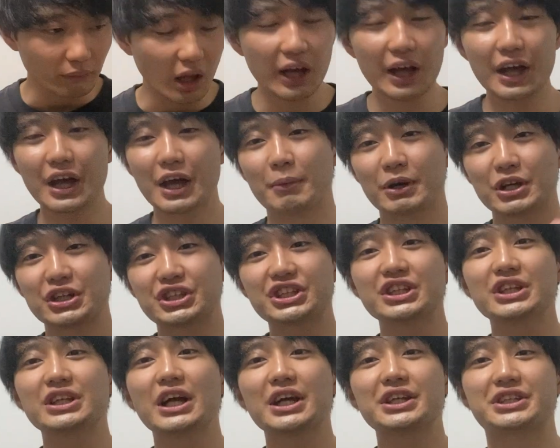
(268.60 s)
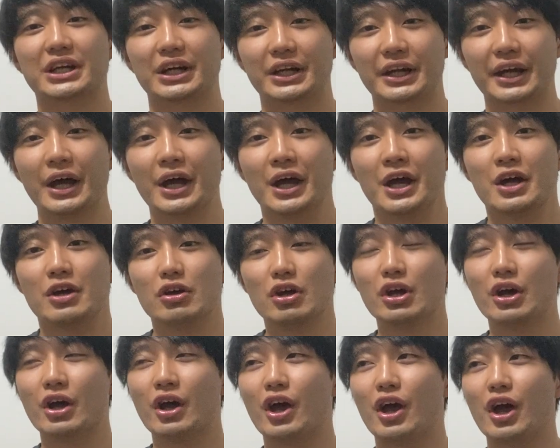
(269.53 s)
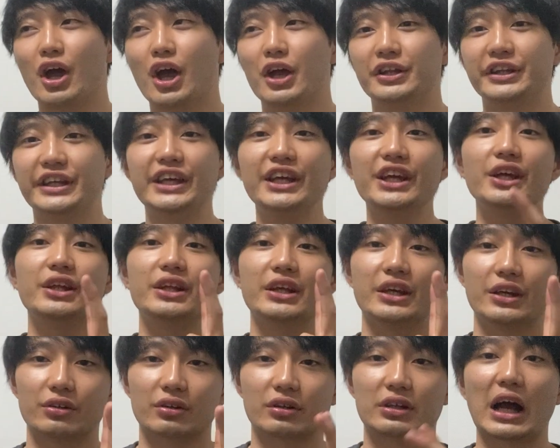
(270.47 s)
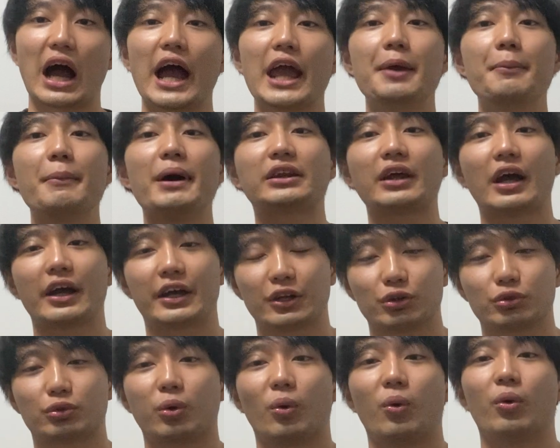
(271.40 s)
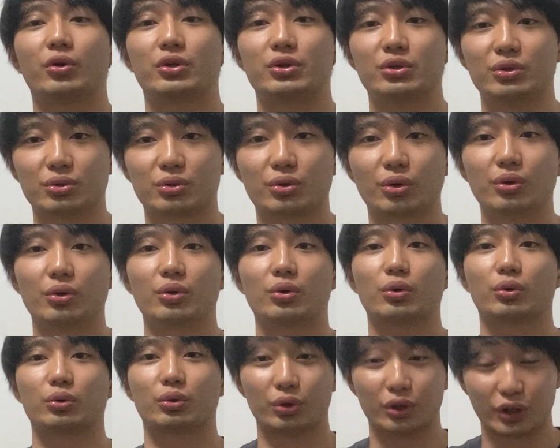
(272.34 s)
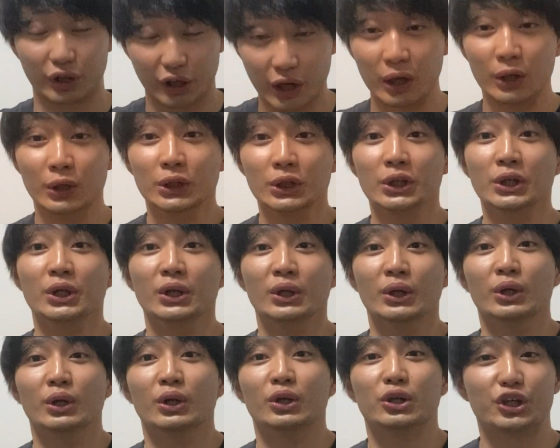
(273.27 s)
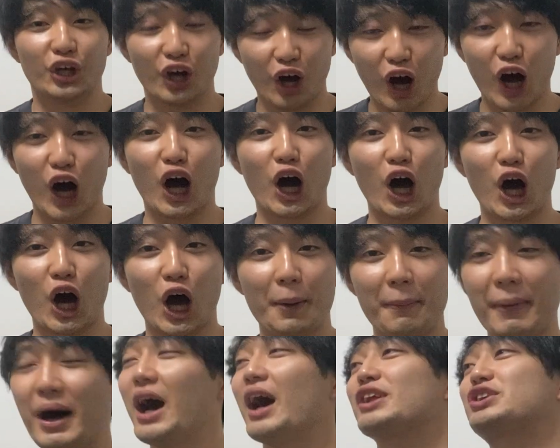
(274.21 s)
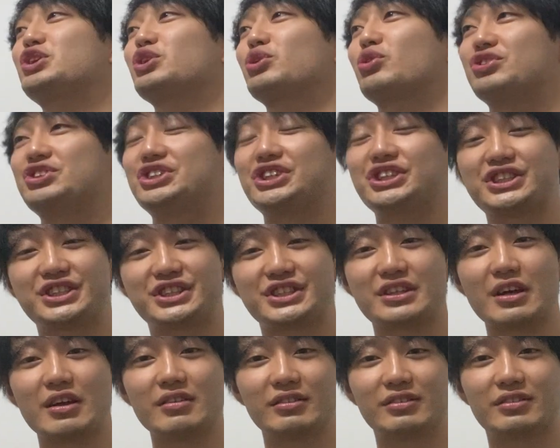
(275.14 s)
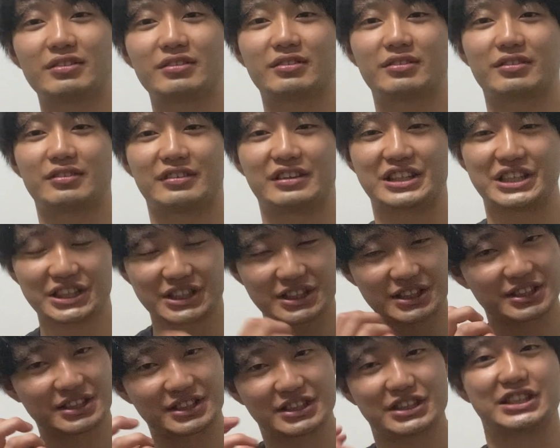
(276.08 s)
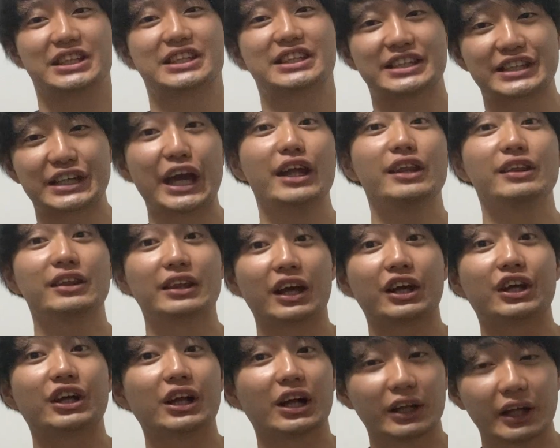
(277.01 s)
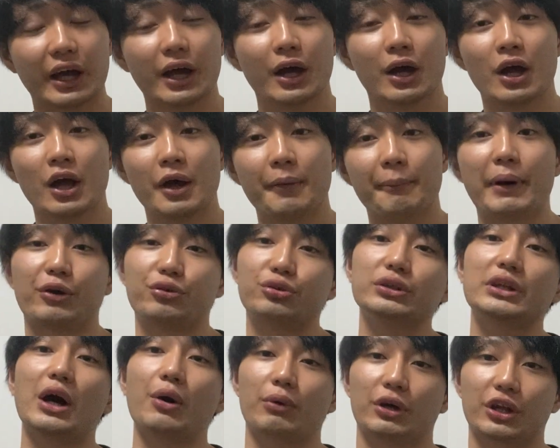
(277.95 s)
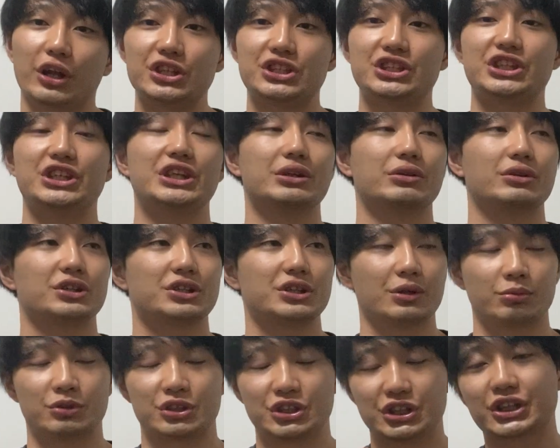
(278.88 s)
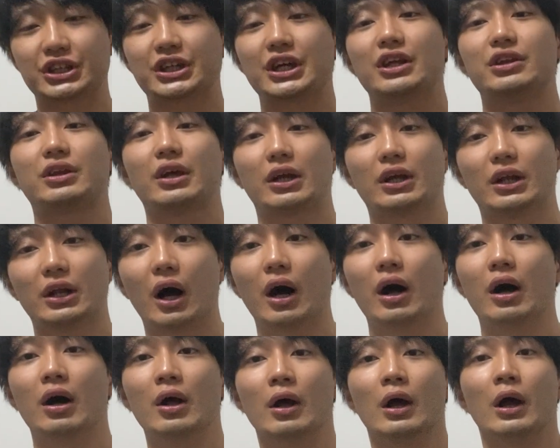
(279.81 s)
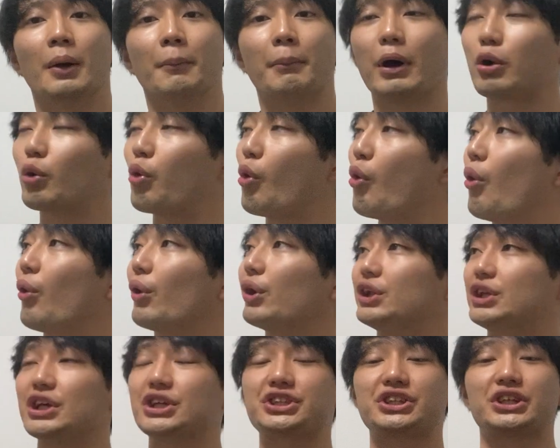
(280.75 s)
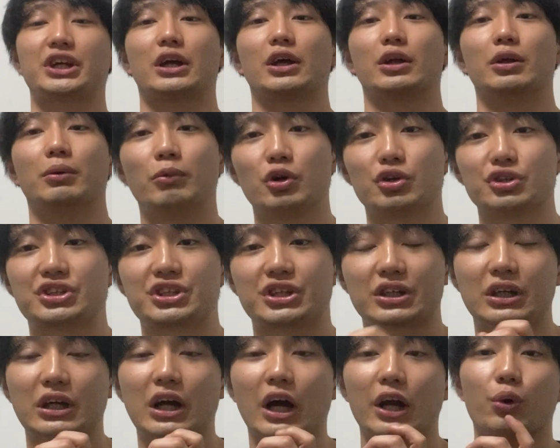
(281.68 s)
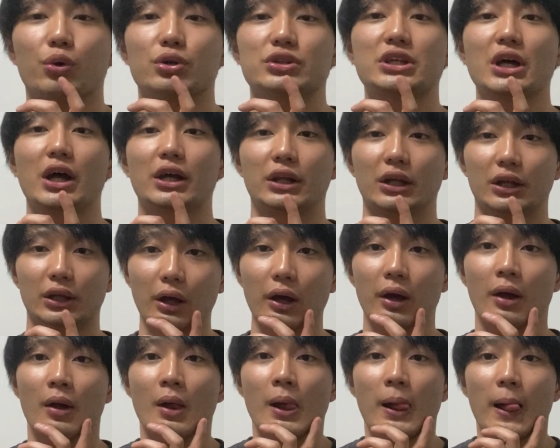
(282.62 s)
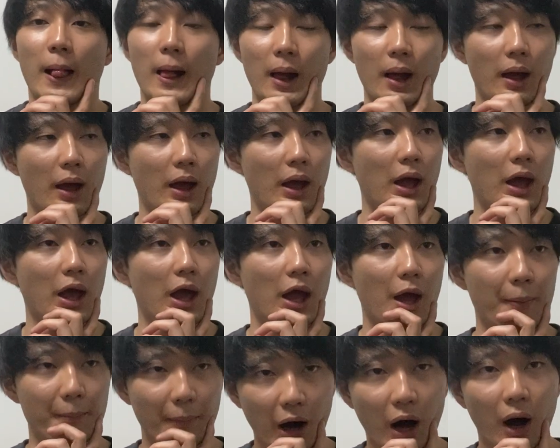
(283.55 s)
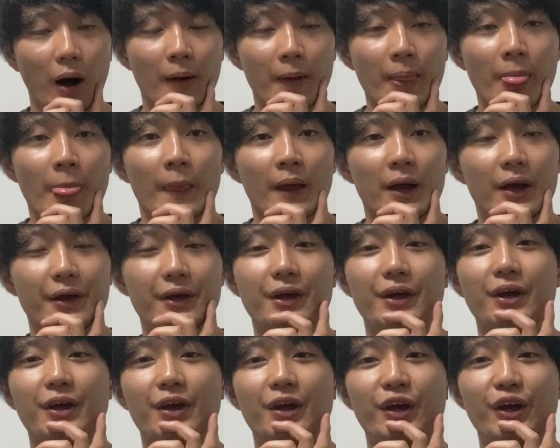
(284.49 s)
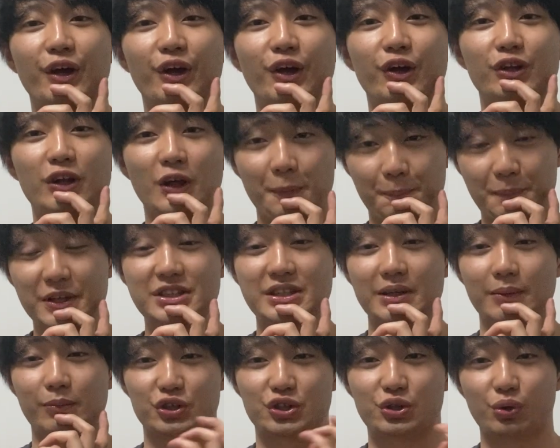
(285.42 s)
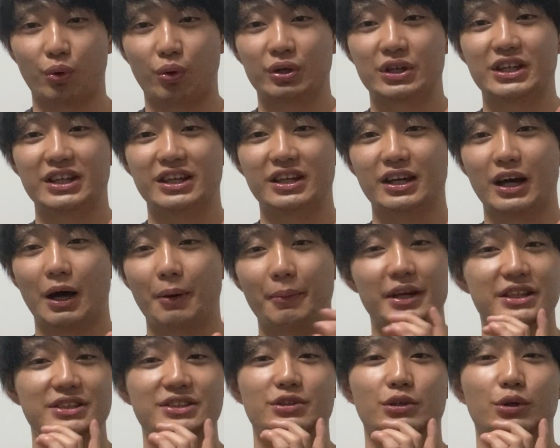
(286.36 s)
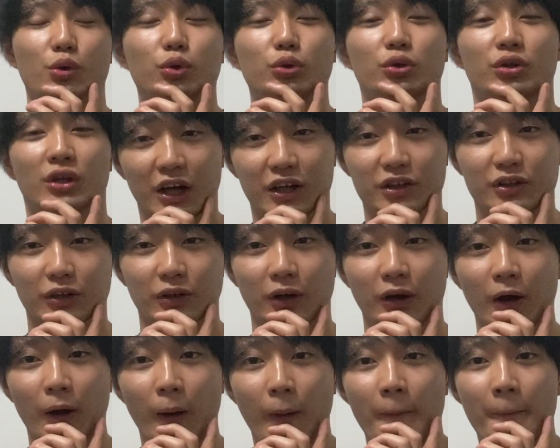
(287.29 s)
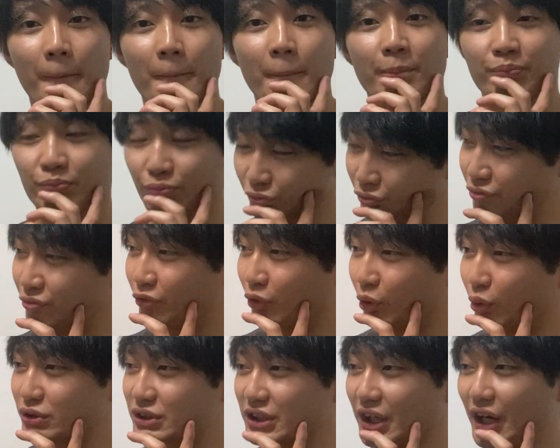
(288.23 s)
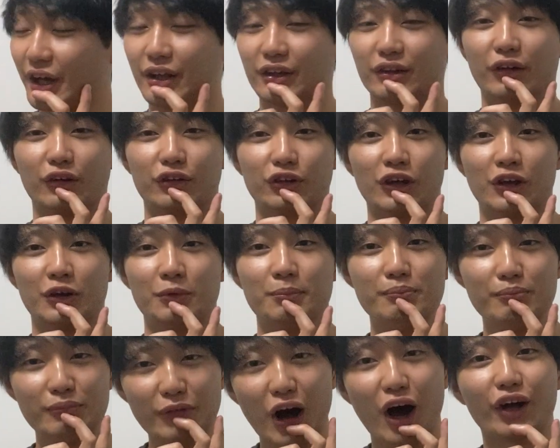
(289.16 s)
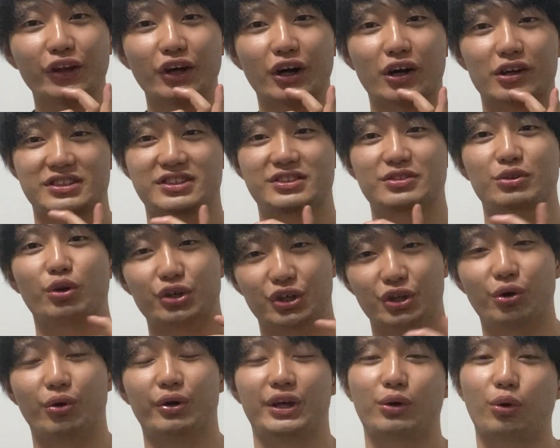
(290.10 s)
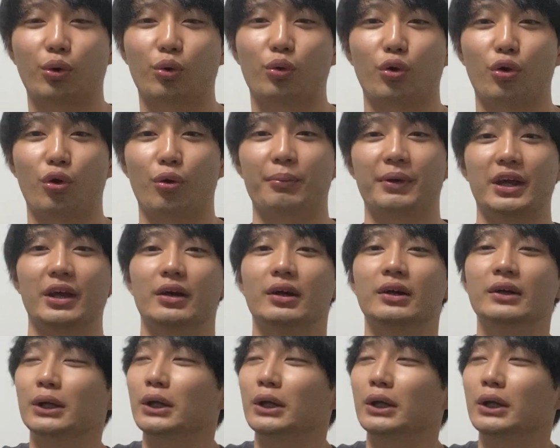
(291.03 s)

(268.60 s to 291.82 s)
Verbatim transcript: えー、まあ、石井大地がね、えー、2イニング、買いまたぎの投球ということで、いやー、まあ、ちょっと実践、実、実験的なね、まあ、普段はね、1イニングでしたけど、実験的な、まあ、行為でしたけども、しっかり抑えてね、えー、まあ、えー、ね、ピッチャーも消費あまりすることなく、うん、抑えれたんで、まあなんかすごい良い試み